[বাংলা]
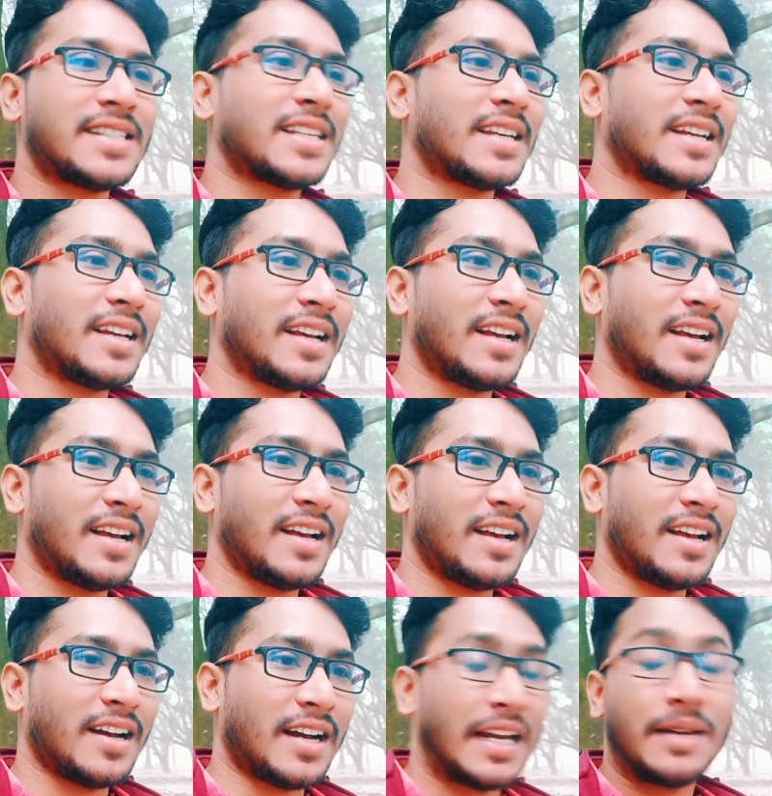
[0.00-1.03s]
আছে
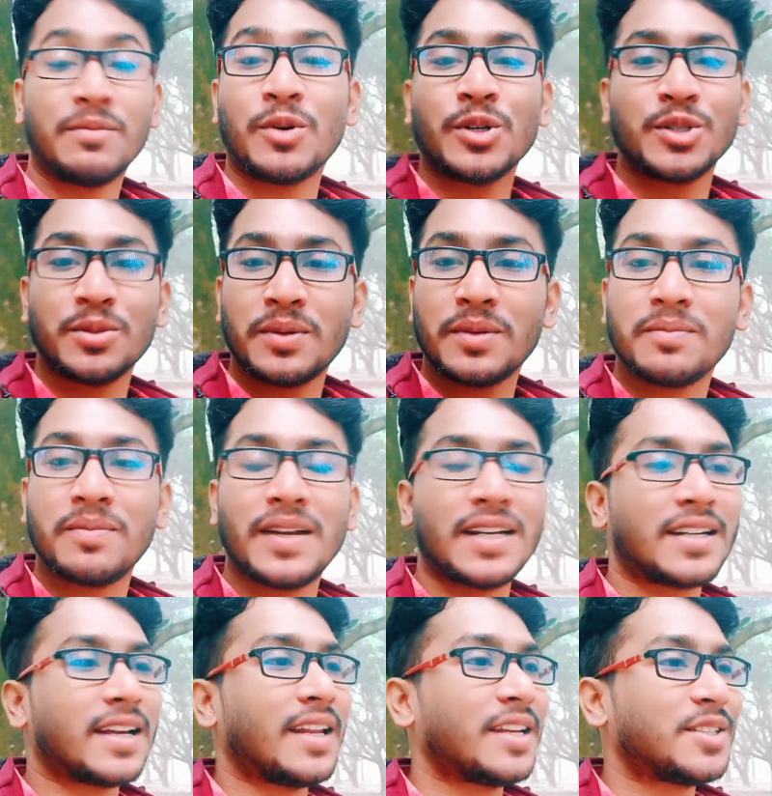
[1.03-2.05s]
আর বর্তমান ব্লাড
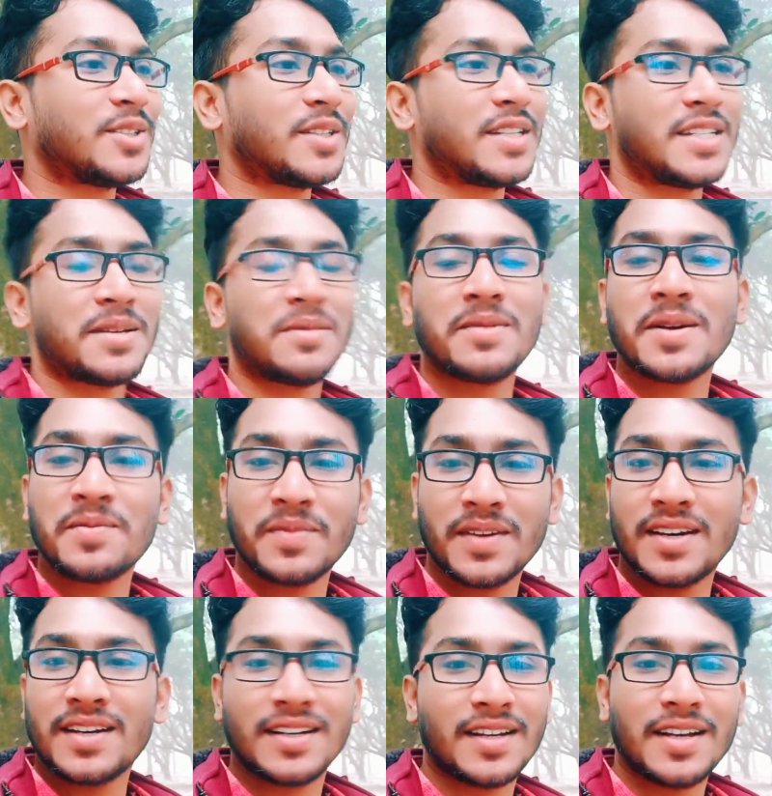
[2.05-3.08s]
কালেকশন হিসাবে
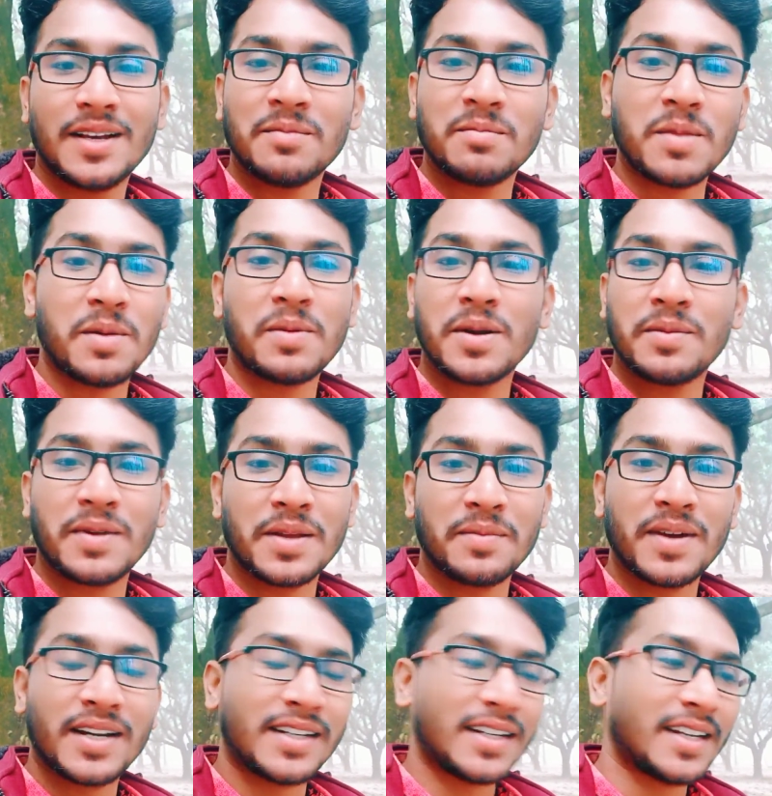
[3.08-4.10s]
আপনার বাবার বাড়ি
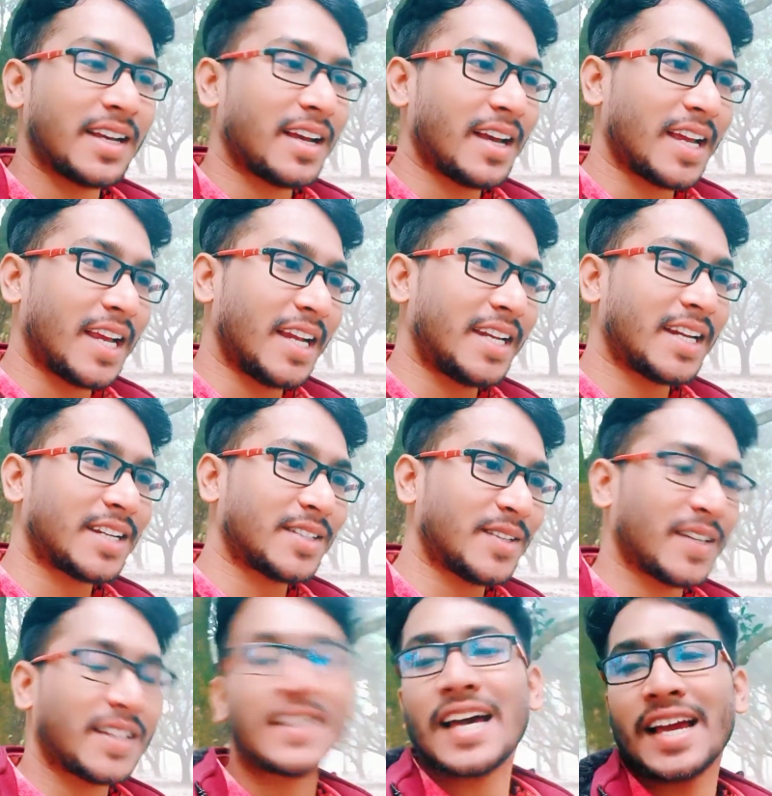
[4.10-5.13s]
বাট এটা
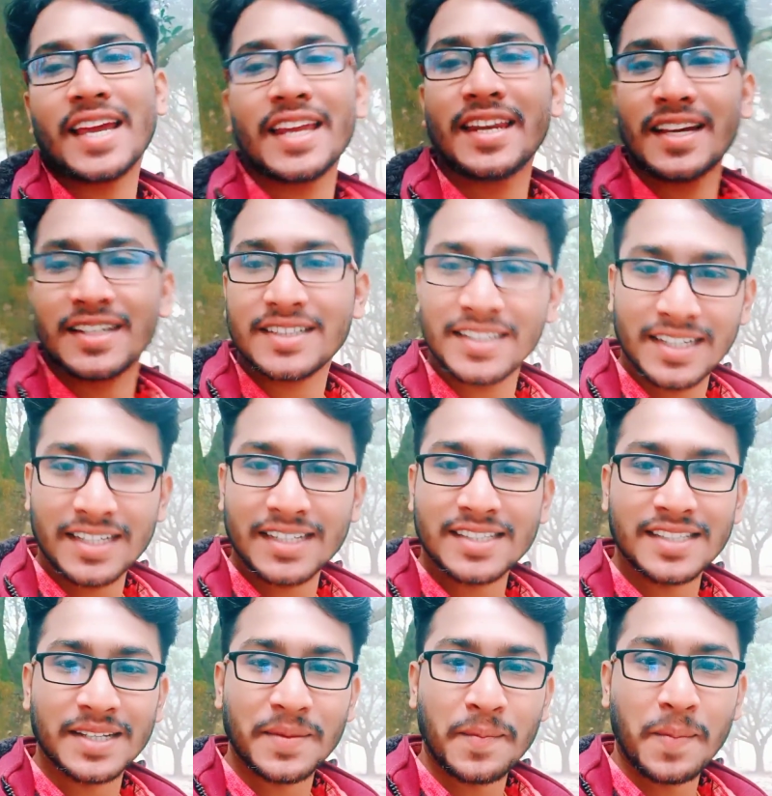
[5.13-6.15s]
আসলে থাকে না ঠিক
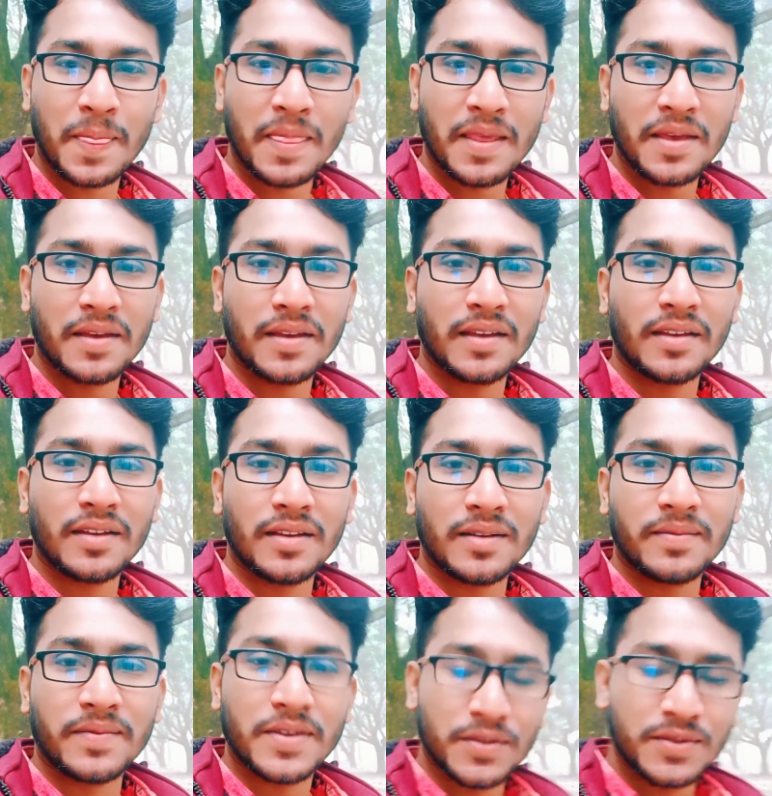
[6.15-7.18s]
আছে
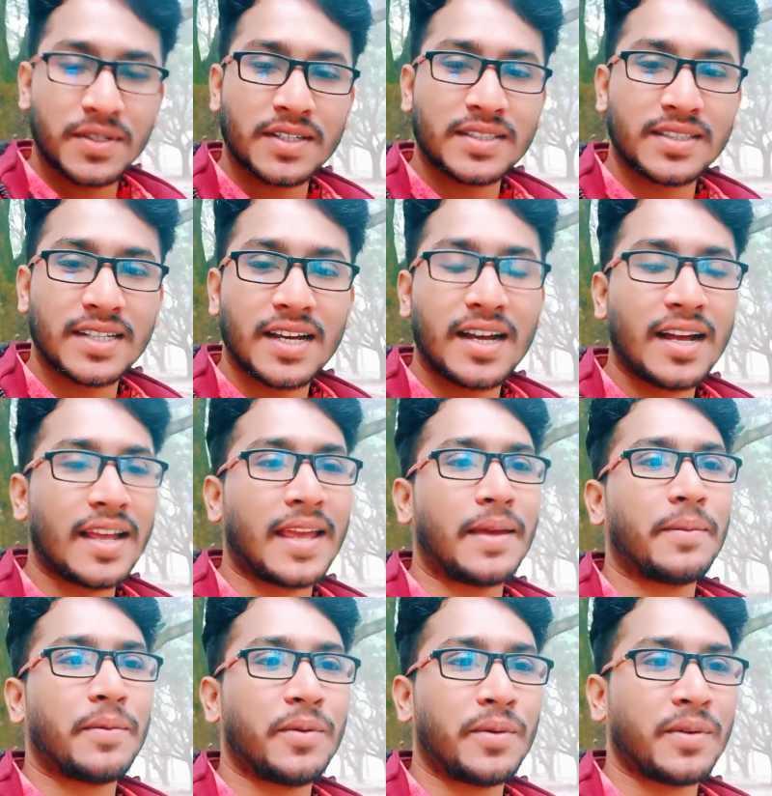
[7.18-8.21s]
ফিউচারটা
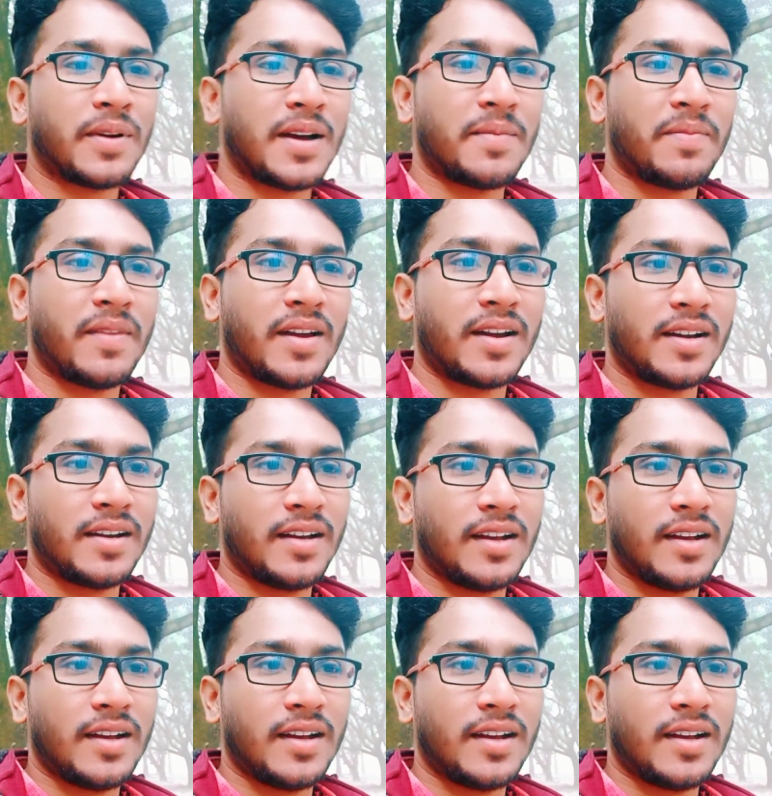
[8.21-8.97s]
এবং আপনার